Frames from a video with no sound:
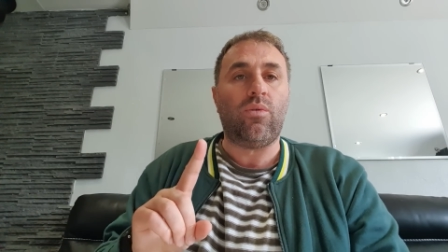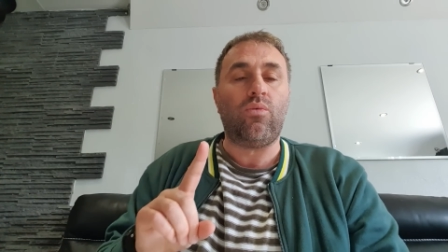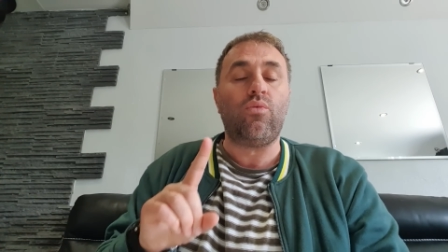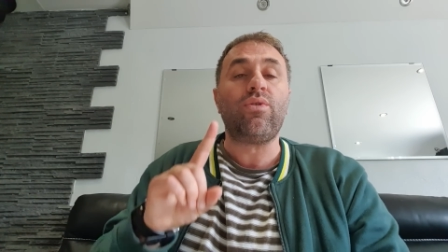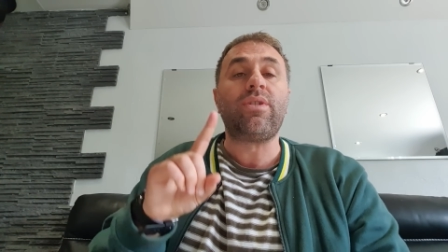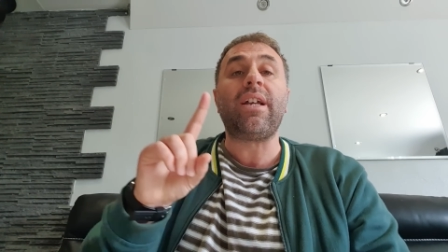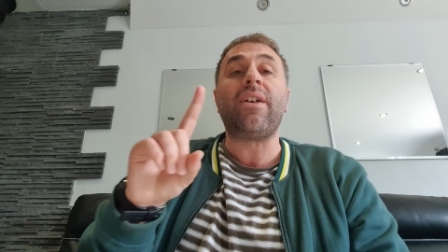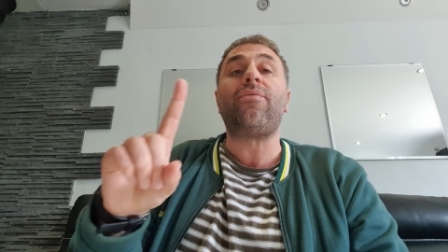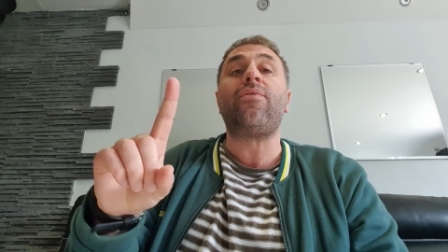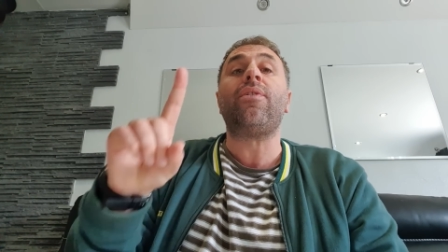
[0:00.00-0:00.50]

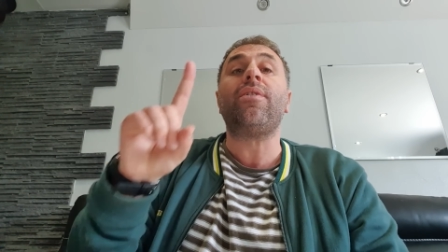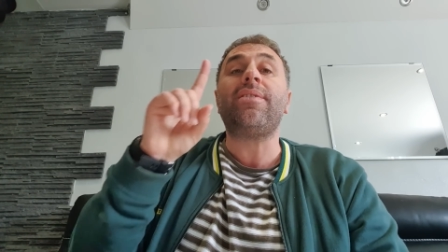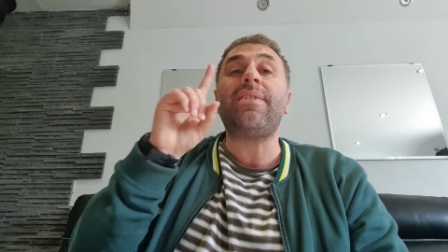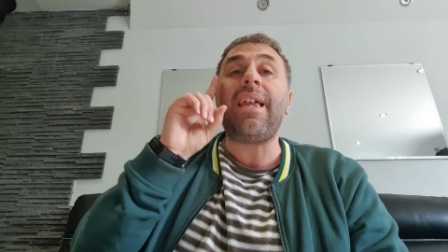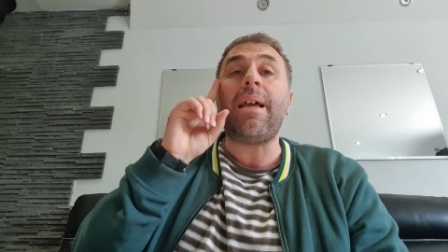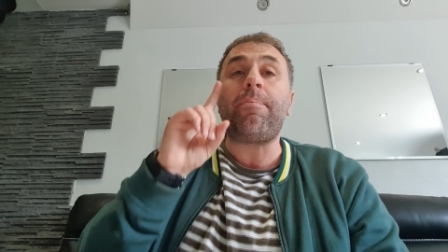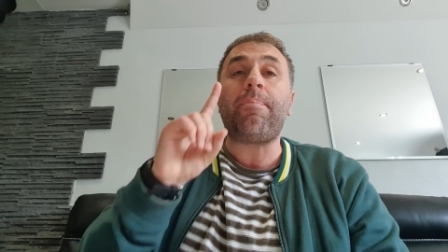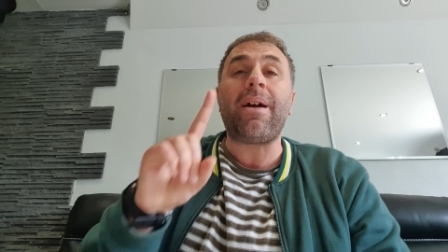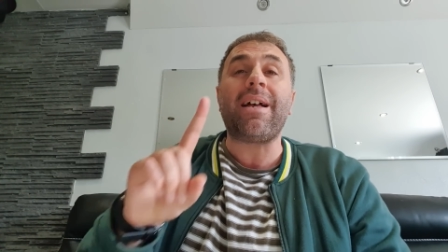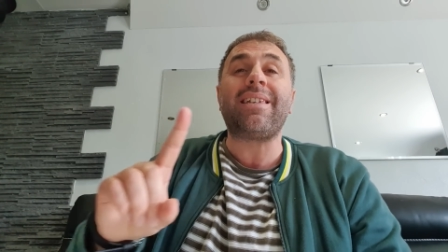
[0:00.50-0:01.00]
Nous avons
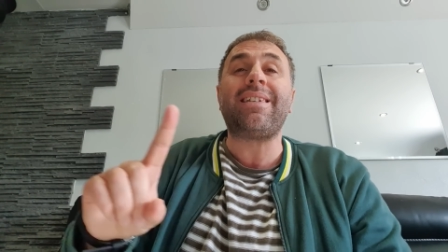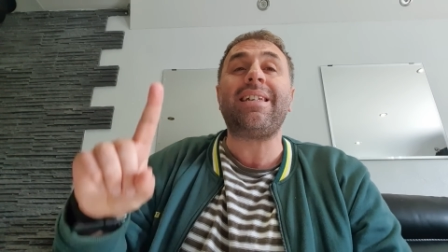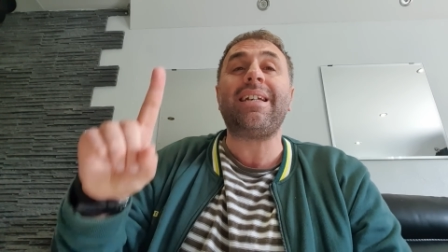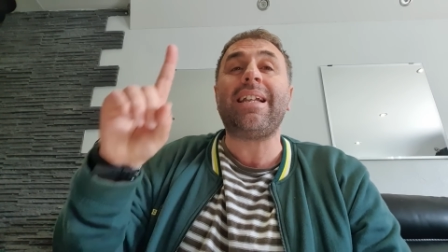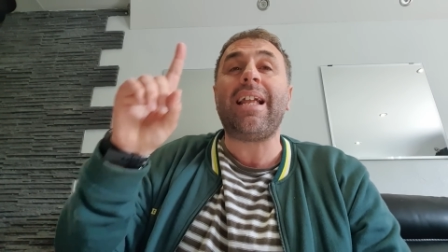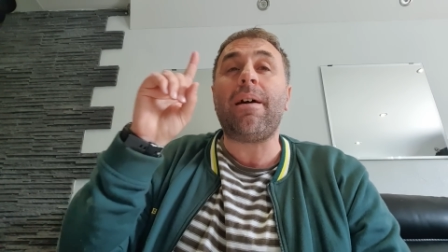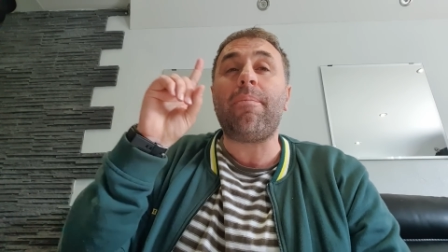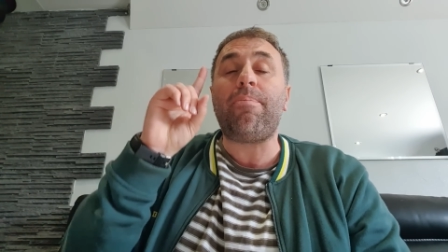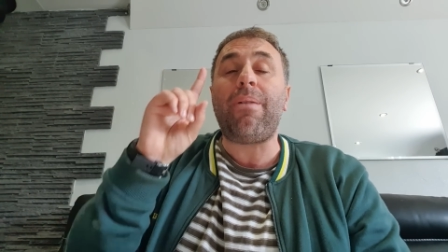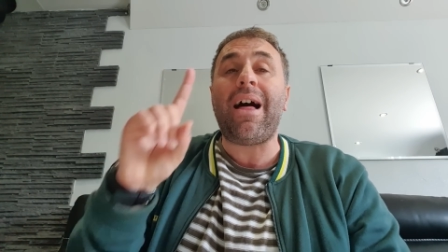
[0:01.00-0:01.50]
dépassé
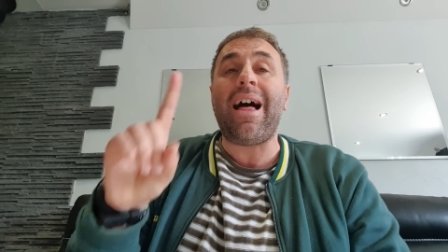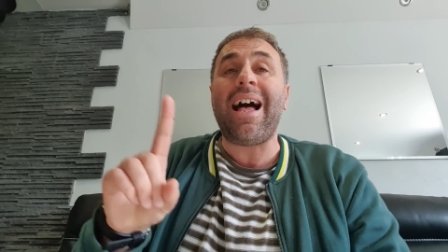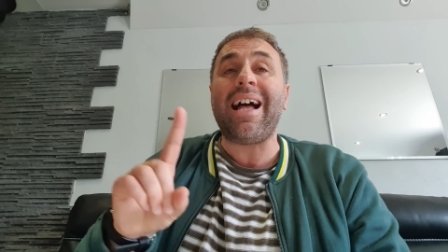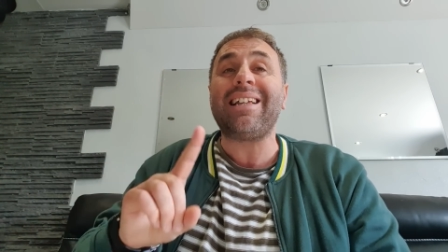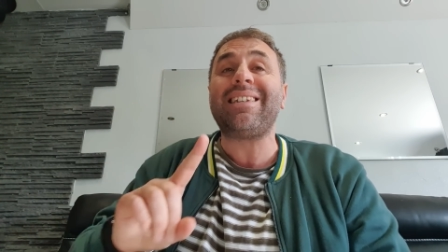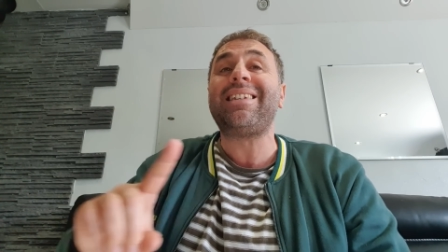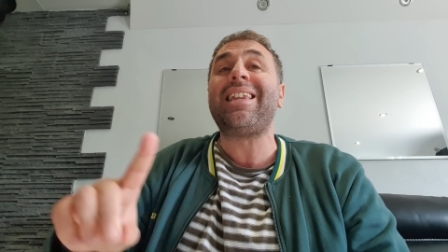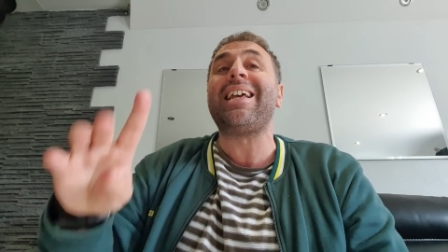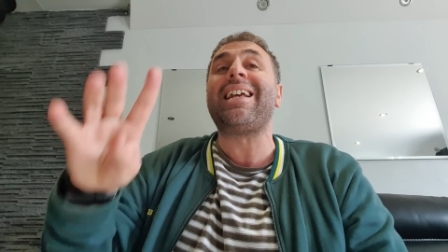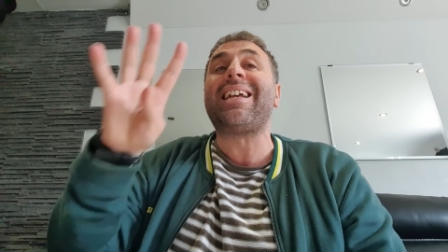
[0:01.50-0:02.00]
la barre
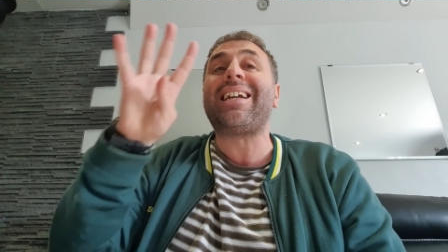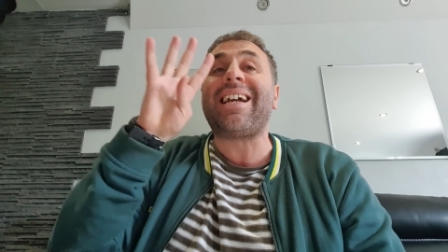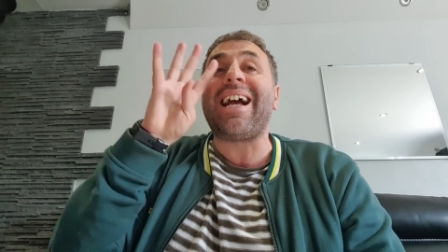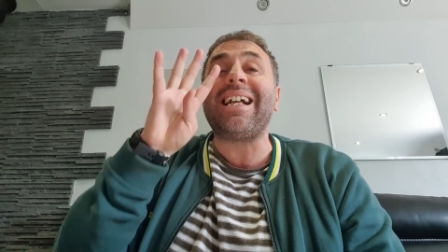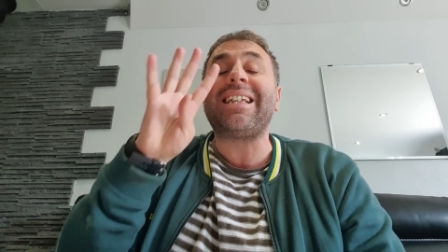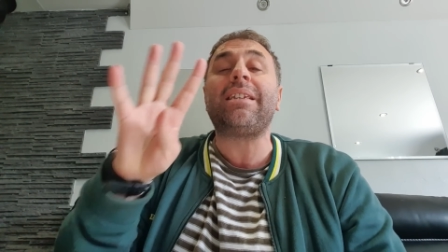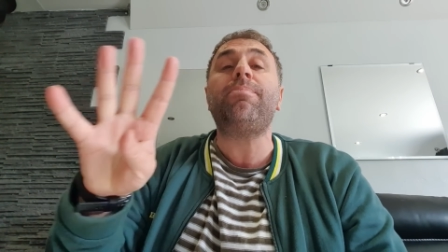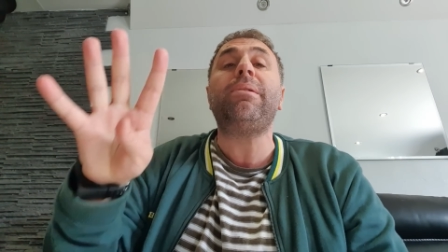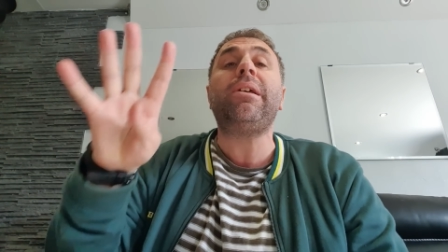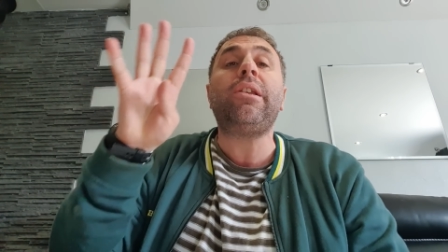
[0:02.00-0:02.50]
des
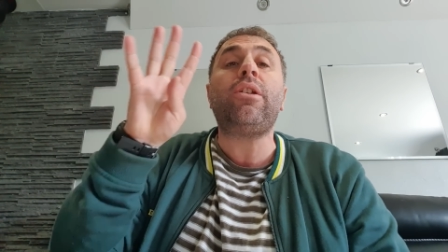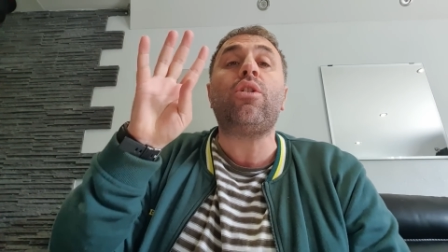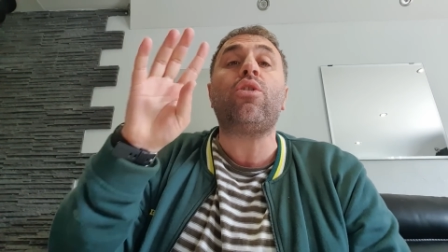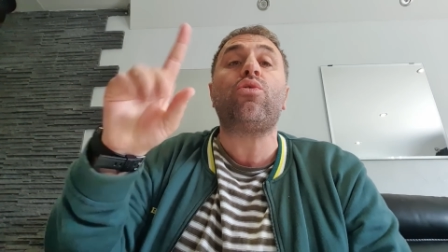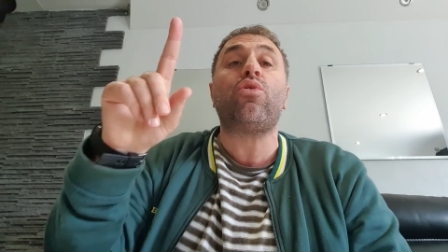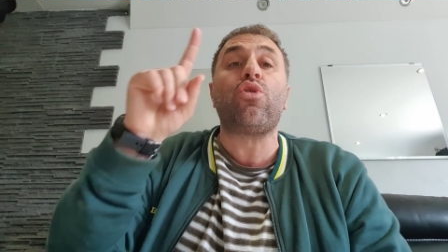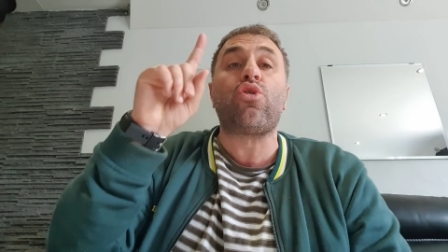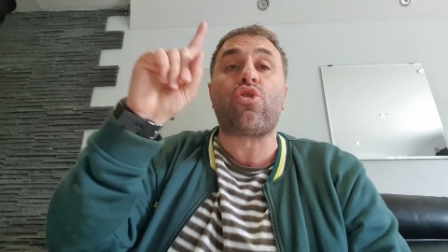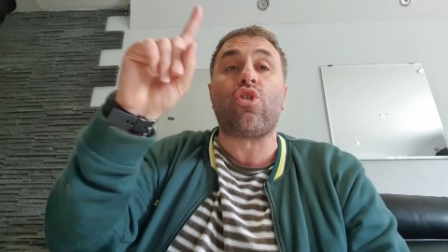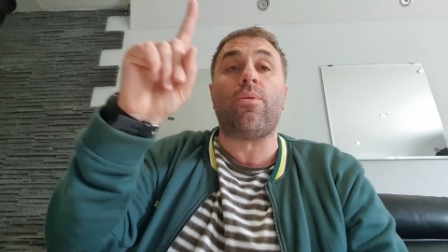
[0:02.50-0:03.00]
4 millions
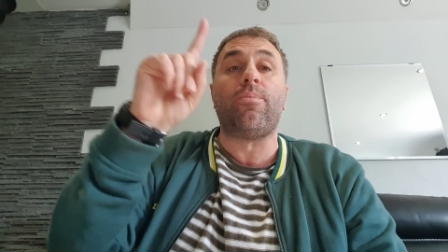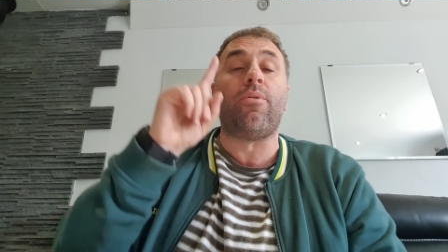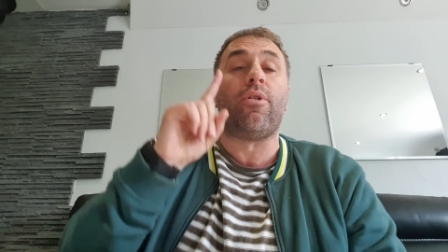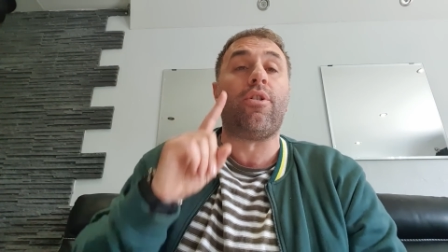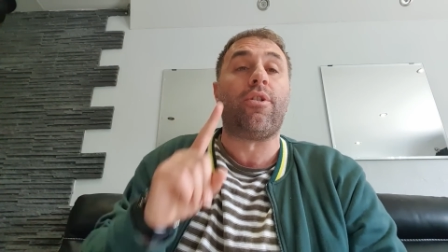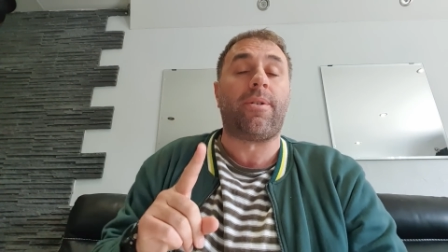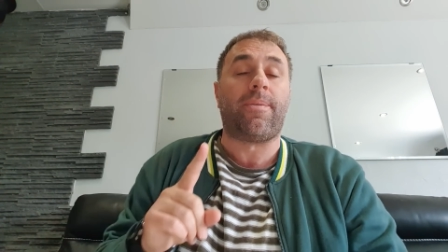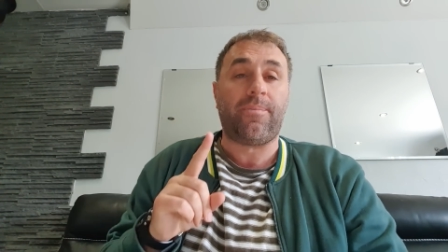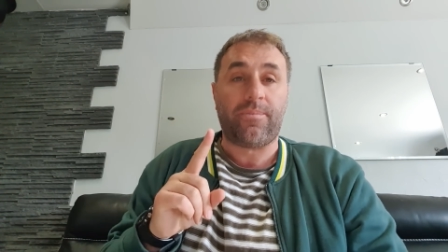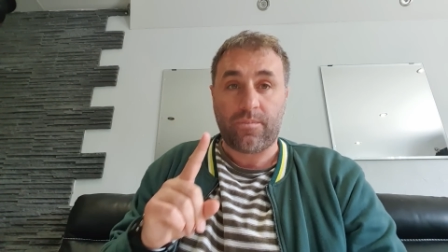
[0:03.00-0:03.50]
de
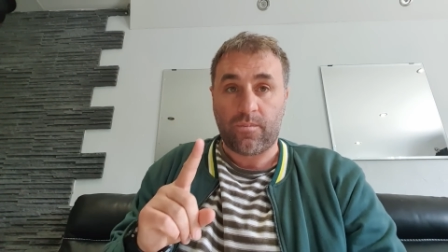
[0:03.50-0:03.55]
chômeurs.